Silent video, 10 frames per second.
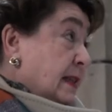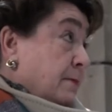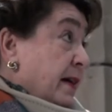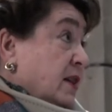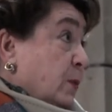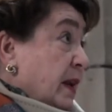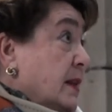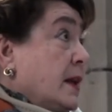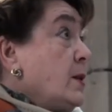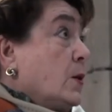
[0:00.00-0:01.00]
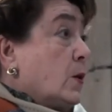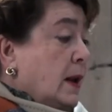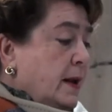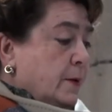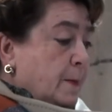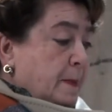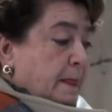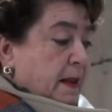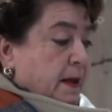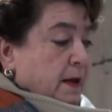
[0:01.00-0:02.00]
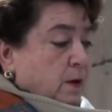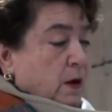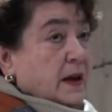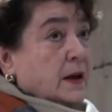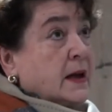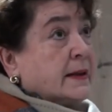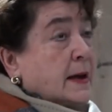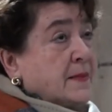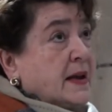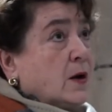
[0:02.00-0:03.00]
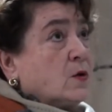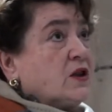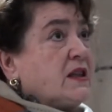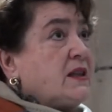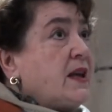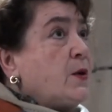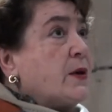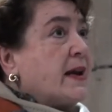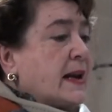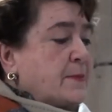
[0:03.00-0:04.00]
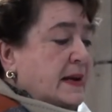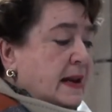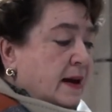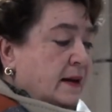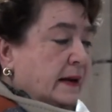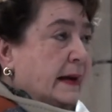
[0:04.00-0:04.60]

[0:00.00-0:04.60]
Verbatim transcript: se iba desprendiendo, claro. Y también ha consistido en eliminar,